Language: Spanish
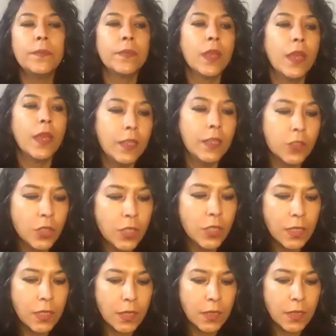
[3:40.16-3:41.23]
Entonces,
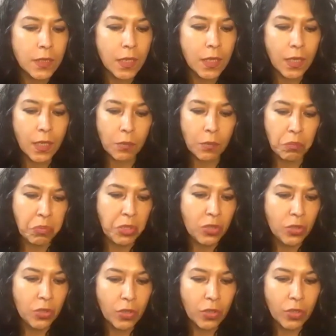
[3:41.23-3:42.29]
este, pues yo
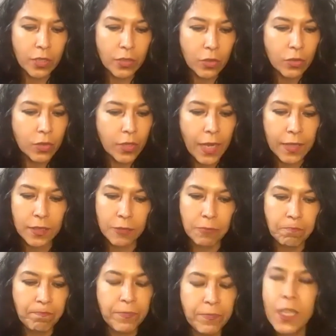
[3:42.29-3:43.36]
creo que son unas
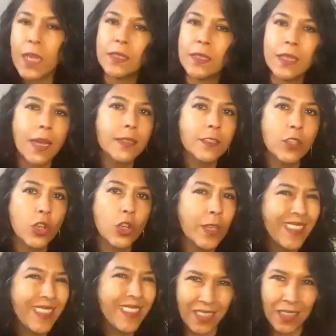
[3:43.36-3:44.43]
10 canciones
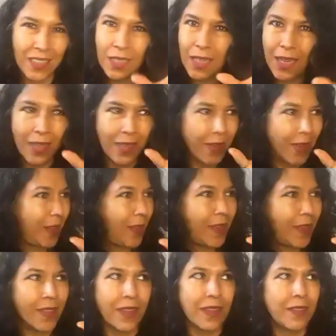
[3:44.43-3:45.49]
así que,
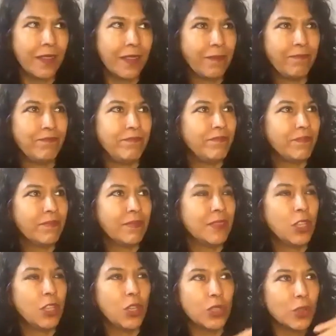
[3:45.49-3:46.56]
que,
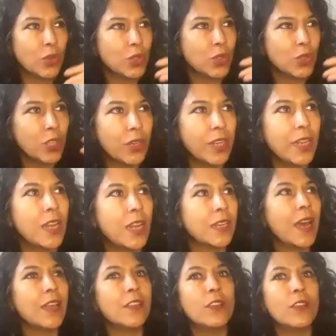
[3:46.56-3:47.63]
se escucharon en el
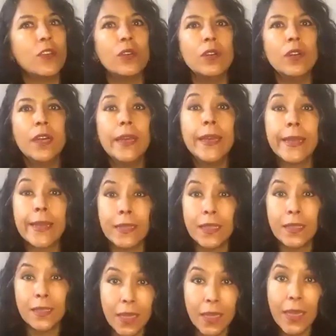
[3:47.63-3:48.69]
radio, que se
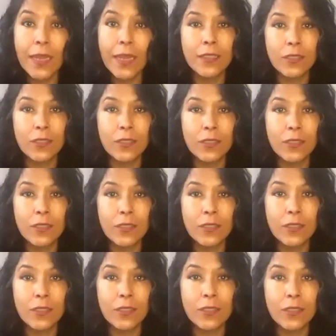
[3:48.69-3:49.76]
siguen escuchando en el
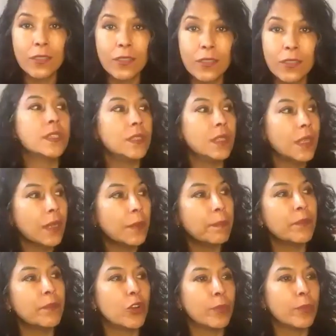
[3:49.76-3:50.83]
radio, que siguen
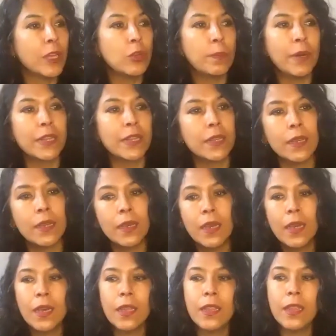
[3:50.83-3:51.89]
formando parte
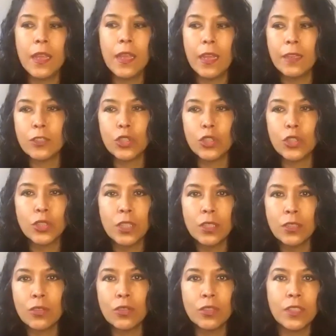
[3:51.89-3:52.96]
de estos
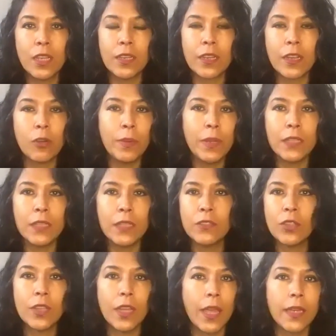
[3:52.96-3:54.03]
discos de recopilación de
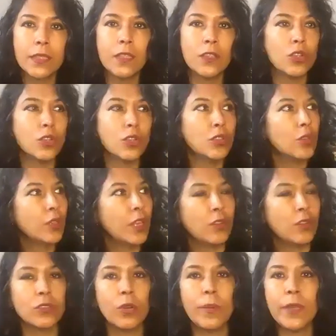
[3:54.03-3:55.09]
éxitos o de los
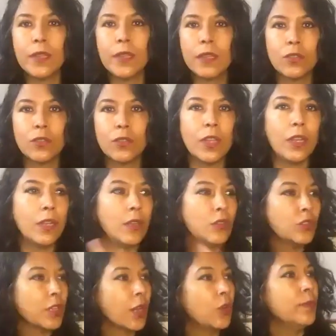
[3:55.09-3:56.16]
noventas o de los
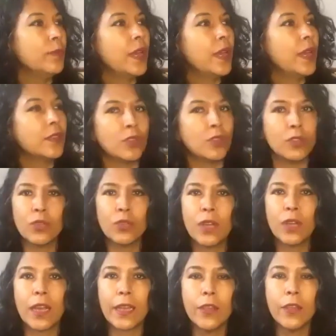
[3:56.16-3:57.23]
cumbias o de todo
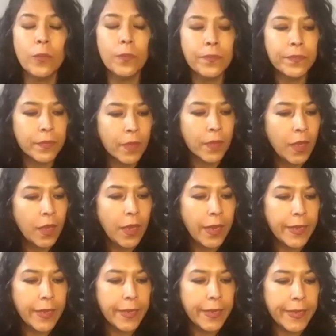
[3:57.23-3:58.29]
aquello.
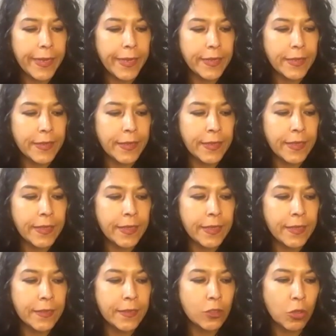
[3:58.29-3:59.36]
Eh, y, y,
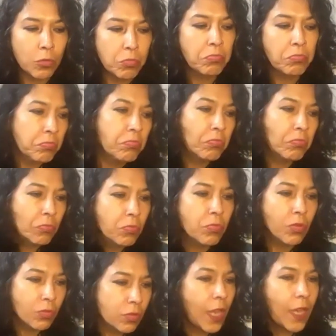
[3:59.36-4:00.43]
son
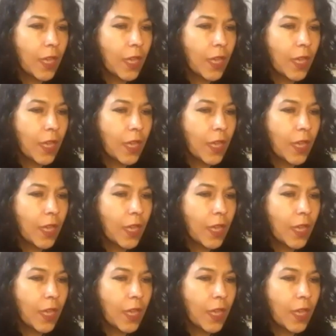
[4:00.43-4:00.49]
10,